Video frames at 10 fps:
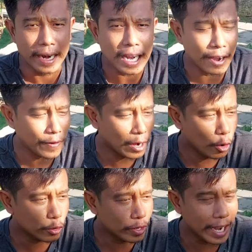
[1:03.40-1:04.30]
หน้ากาก ฟาโร
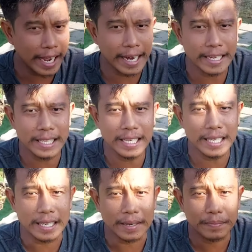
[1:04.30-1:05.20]
ตัวนี้ได้ชื่อ
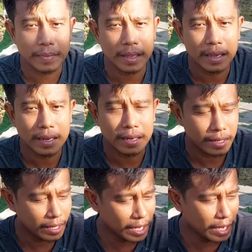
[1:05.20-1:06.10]

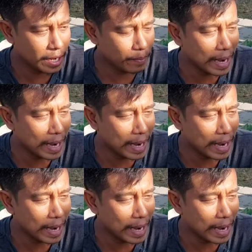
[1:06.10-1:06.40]
ที่